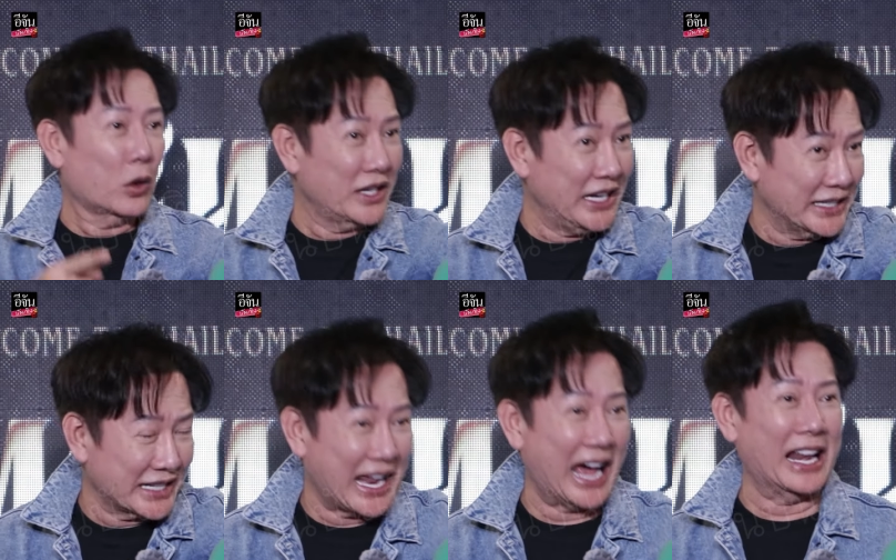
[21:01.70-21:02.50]
คนนี้
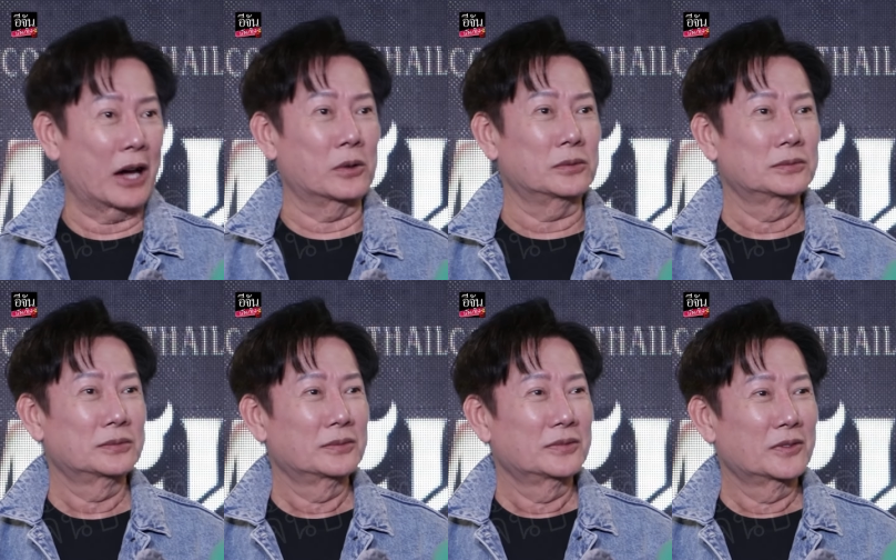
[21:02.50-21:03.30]
จะด่าเรา
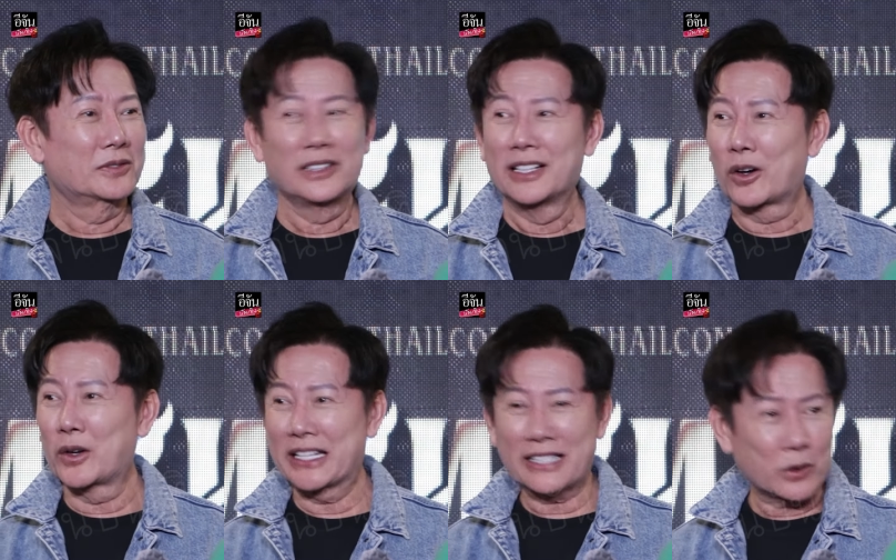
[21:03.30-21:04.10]
ค
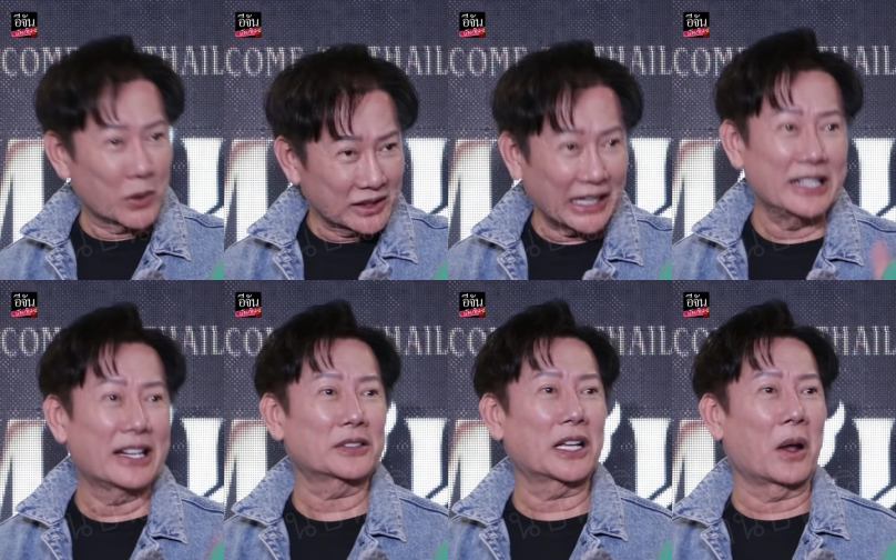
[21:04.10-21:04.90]
นนี้จะกวนตีน
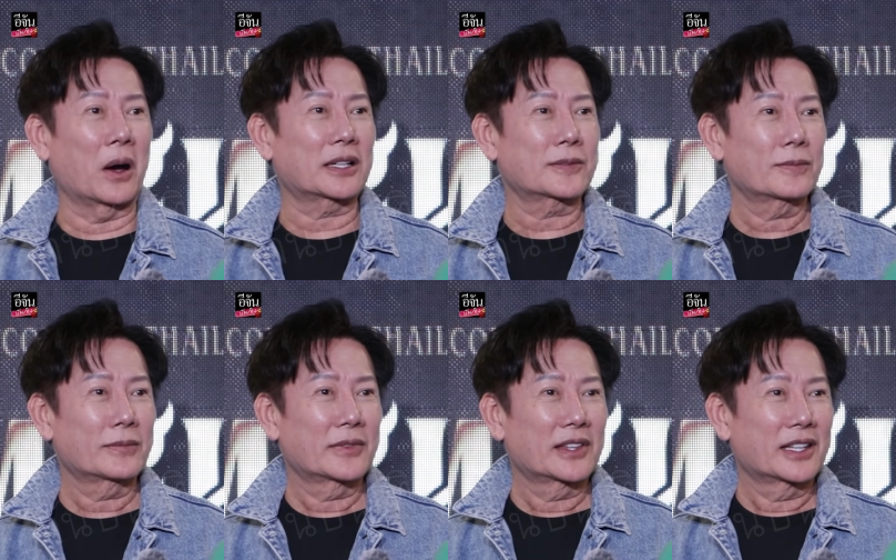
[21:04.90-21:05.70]
เราตลอด
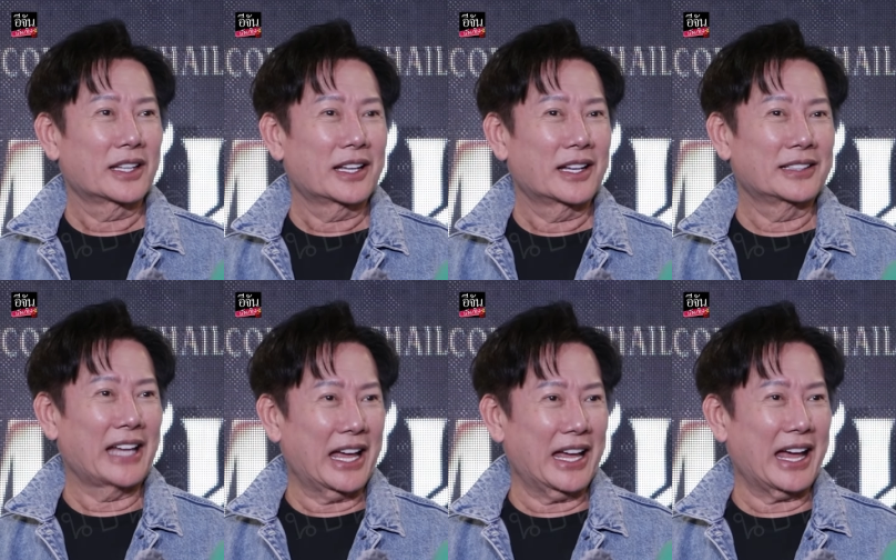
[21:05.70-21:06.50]

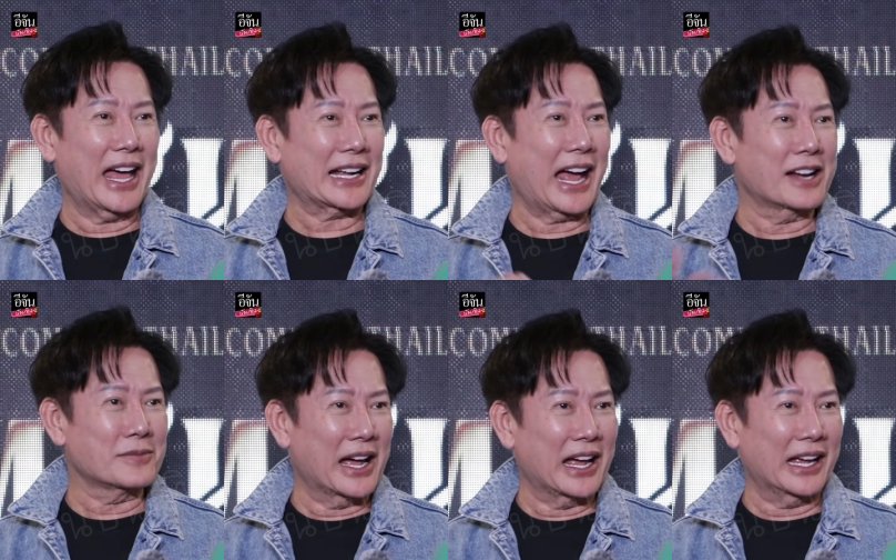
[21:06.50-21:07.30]
นะฮะอาการ
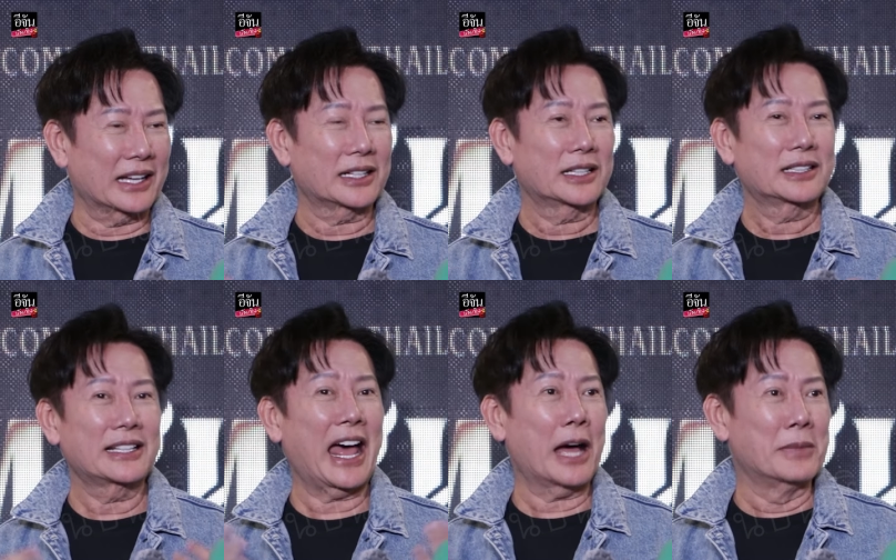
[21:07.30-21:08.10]
มา
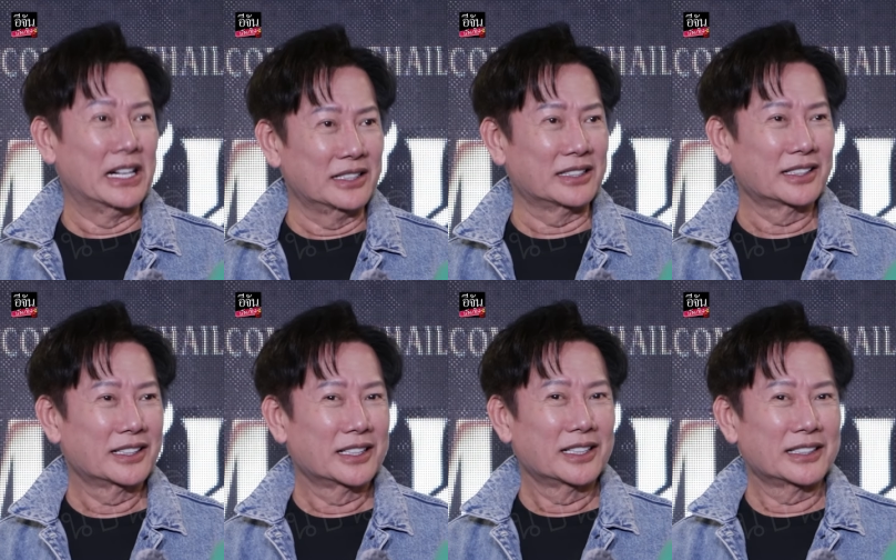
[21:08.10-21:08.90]
หน้ามึน
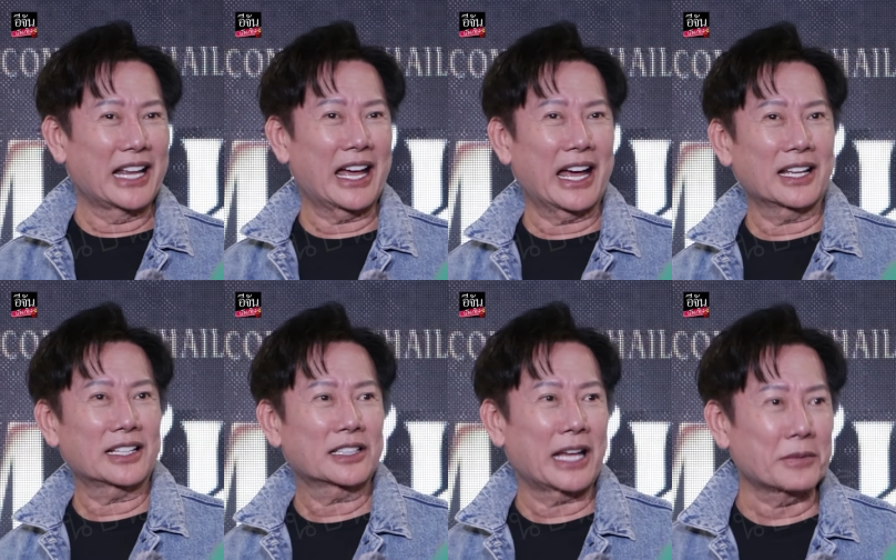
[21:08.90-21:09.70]
นะฮะ
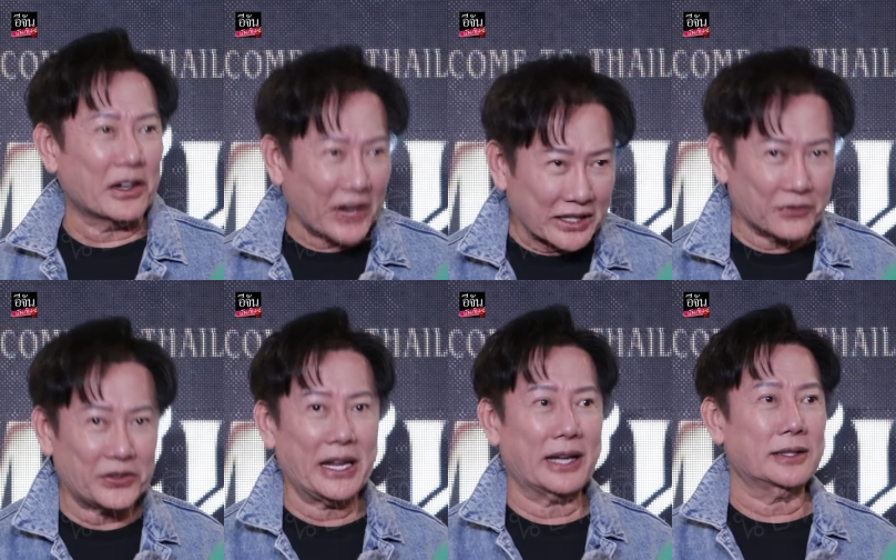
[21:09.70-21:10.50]
ทำกระฟัดกระ
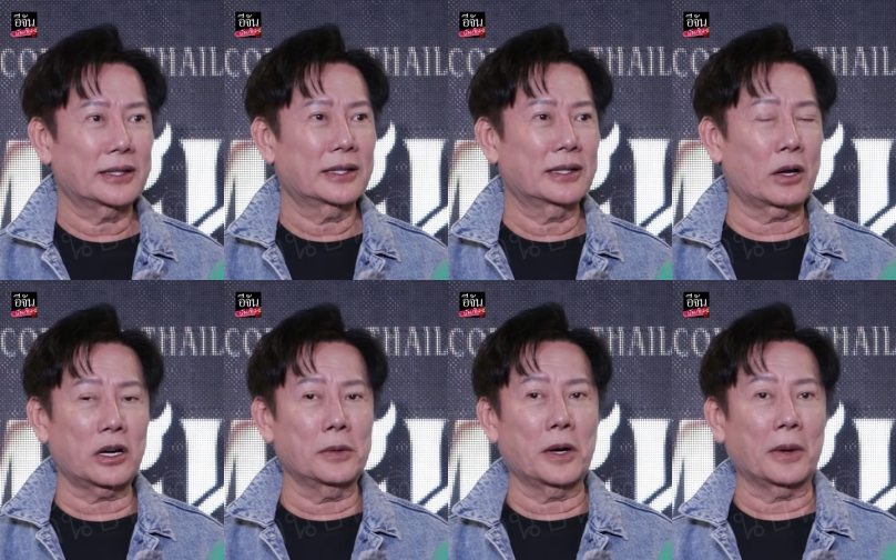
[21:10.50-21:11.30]
เฟียดเราก็
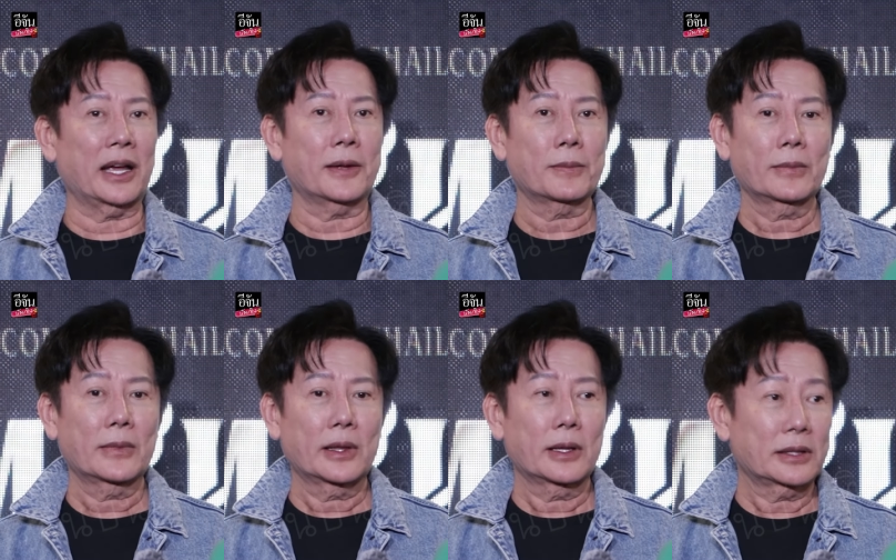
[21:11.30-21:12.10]
เลยบอกว่า
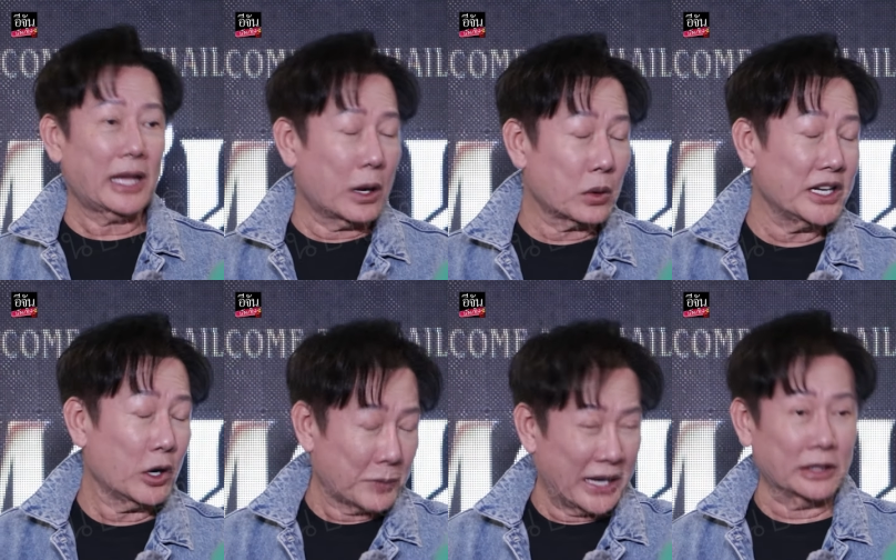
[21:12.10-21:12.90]
ถ้าเอาคนนี้
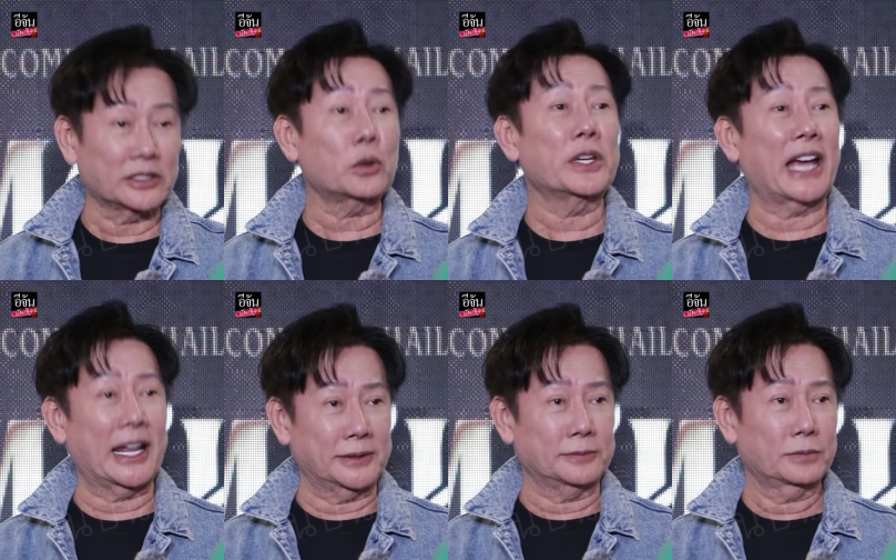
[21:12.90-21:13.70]
ออกไปเราจะคุยกัน